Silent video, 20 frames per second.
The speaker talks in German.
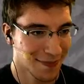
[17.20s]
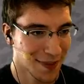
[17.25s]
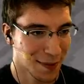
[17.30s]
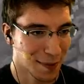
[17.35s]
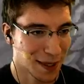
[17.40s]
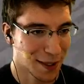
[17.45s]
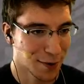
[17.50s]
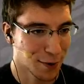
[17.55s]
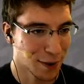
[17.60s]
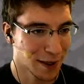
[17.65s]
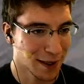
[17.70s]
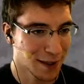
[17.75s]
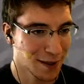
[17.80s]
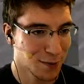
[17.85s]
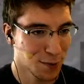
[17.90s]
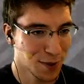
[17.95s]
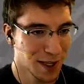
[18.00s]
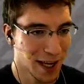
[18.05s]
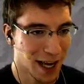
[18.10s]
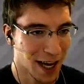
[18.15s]
Meine Turtle hat
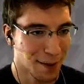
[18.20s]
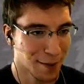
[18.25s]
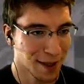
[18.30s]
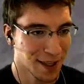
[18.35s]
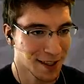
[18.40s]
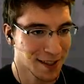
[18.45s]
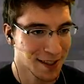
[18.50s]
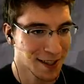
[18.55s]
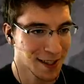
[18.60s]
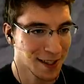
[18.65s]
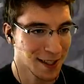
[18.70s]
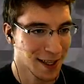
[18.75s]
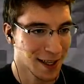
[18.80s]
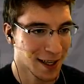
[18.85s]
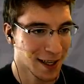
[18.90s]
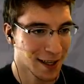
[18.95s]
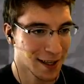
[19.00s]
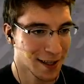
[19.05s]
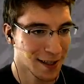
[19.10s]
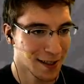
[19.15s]
gut gearbeitet, sehe ich hier
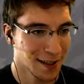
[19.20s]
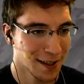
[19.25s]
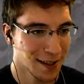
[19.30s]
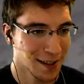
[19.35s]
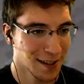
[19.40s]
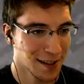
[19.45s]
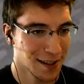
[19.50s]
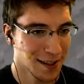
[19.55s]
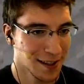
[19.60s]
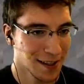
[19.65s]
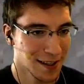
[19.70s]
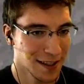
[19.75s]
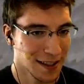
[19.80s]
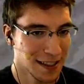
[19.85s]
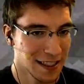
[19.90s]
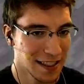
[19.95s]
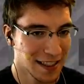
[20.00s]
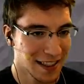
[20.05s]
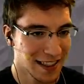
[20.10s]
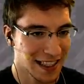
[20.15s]
gerade. Okay, jo.
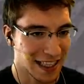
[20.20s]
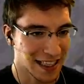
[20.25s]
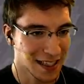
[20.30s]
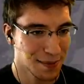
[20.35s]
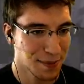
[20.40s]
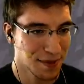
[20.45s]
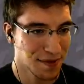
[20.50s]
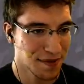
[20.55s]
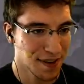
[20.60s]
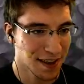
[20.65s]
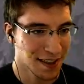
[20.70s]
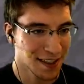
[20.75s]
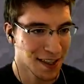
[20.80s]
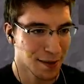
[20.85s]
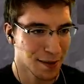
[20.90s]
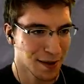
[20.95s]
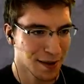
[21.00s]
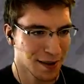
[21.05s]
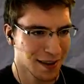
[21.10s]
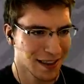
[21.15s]
Nicht ganz perfekt,
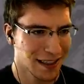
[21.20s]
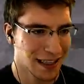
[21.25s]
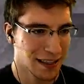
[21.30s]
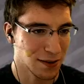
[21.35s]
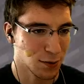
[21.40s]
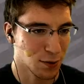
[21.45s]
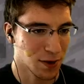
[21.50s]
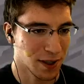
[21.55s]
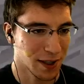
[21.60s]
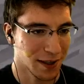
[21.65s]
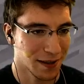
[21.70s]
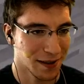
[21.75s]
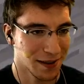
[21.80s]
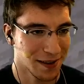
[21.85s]
aber ganz okay.